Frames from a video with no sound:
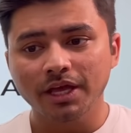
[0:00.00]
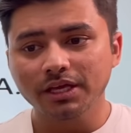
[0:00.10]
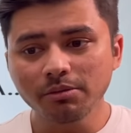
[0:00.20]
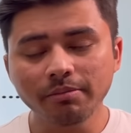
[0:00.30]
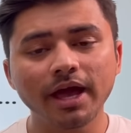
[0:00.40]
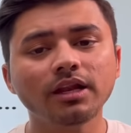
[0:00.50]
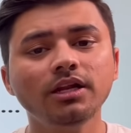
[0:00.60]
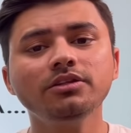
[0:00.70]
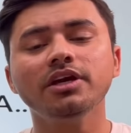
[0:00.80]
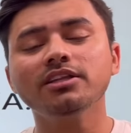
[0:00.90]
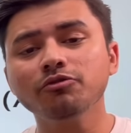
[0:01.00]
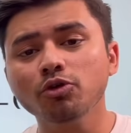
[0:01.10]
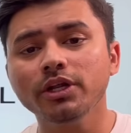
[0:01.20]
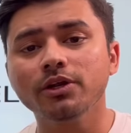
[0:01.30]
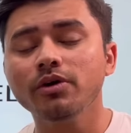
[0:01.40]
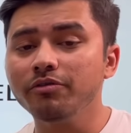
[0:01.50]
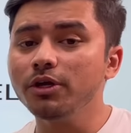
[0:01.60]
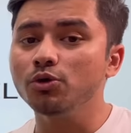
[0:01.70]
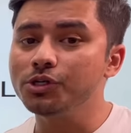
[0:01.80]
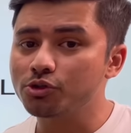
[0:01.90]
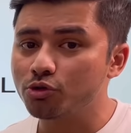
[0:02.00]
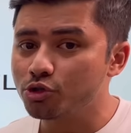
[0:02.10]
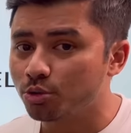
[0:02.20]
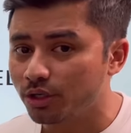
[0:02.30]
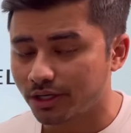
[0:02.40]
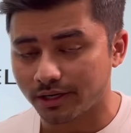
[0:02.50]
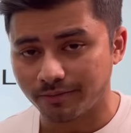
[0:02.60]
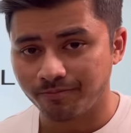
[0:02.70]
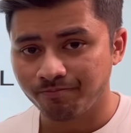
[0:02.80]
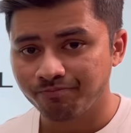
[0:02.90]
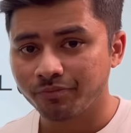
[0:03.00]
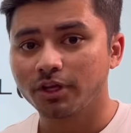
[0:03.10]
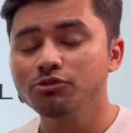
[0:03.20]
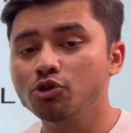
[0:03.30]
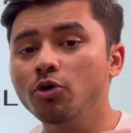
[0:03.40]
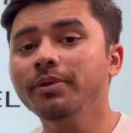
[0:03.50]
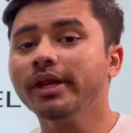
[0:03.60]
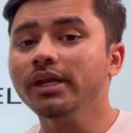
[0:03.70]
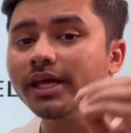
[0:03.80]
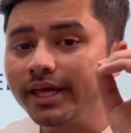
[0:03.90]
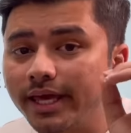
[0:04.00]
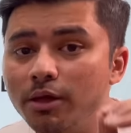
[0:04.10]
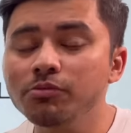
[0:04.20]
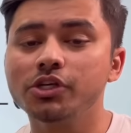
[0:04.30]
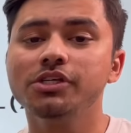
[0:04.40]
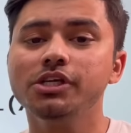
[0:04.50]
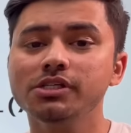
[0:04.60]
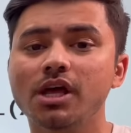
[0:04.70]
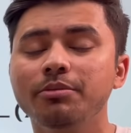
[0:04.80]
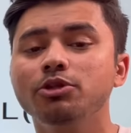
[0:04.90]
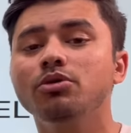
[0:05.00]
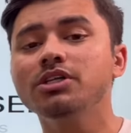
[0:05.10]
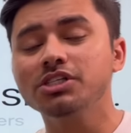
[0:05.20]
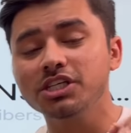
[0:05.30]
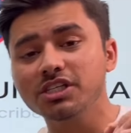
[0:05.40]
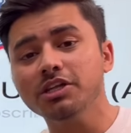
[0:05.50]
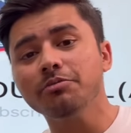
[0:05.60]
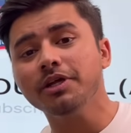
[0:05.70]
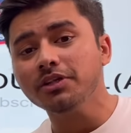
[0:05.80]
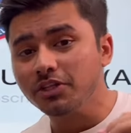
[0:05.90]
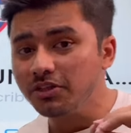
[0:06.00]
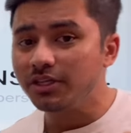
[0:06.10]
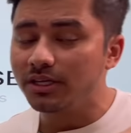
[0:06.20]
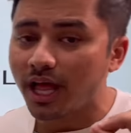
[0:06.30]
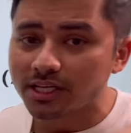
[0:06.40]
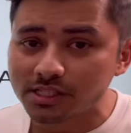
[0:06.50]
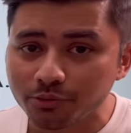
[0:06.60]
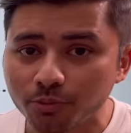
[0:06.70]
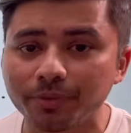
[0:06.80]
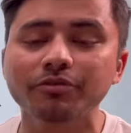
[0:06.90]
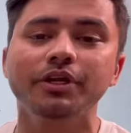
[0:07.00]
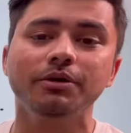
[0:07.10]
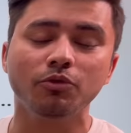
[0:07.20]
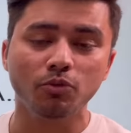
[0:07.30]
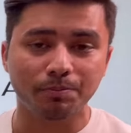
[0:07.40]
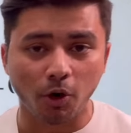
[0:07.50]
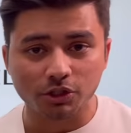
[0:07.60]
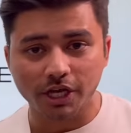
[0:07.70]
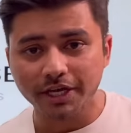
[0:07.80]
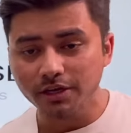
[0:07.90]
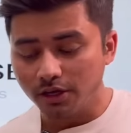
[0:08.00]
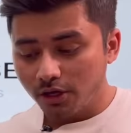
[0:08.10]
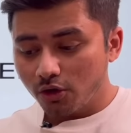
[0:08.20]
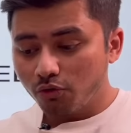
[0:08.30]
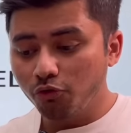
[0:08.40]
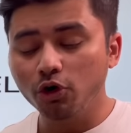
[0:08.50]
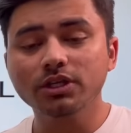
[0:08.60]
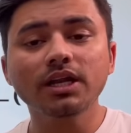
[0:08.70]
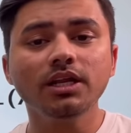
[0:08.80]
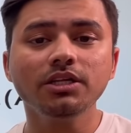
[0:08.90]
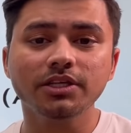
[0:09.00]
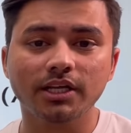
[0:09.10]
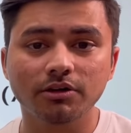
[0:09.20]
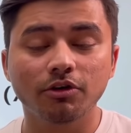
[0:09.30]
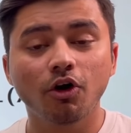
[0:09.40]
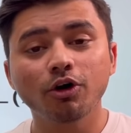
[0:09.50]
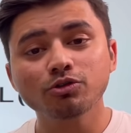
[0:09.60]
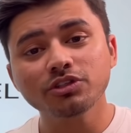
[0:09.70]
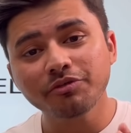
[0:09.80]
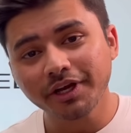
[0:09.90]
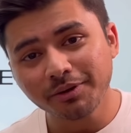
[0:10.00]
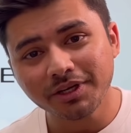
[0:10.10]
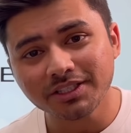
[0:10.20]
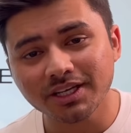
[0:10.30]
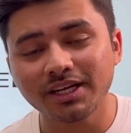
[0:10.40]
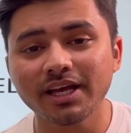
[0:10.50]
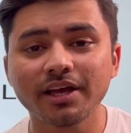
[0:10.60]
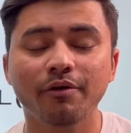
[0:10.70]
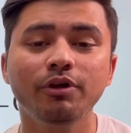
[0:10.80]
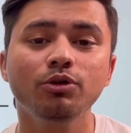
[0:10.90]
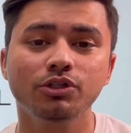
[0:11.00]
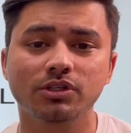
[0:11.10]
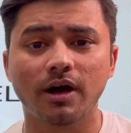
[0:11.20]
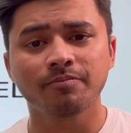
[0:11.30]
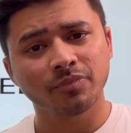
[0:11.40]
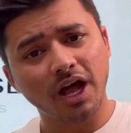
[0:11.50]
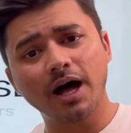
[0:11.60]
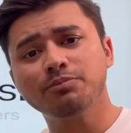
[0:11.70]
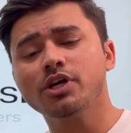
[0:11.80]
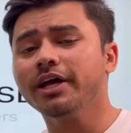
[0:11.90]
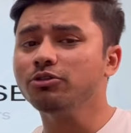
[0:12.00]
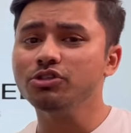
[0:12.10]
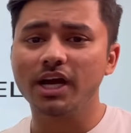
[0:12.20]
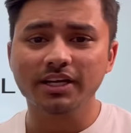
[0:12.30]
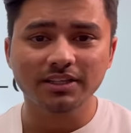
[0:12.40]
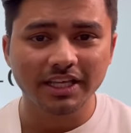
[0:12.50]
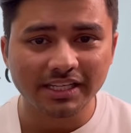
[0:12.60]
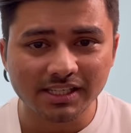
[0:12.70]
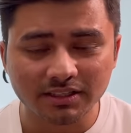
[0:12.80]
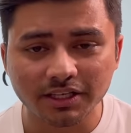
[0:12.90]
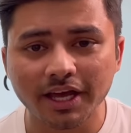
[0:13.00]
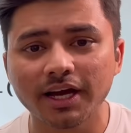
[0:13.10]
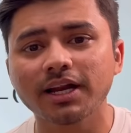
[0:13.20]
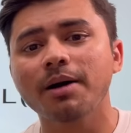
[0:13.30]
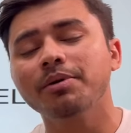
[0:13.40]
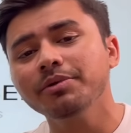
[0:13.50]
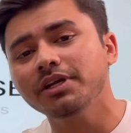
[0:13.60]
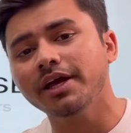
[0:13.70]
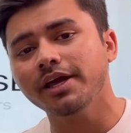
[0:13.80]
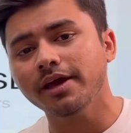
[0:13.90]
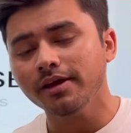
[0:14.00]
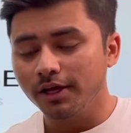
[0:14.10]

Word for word: कि मैं ललित यादव को ले रहा हूं एविन लुइस को छोड़कर जो मेरे लिए गेम चेंजिंग साबित हुआ जिसने मेरी तीन तीन लाख से भी ऊपर विनिंग पहुंचाई वो था ललित यादव और उसने विकेट भी किसका लिया एवन लुइस का आप चाहे तो जाके देख सकते हैं अगर आप अभी नए हैं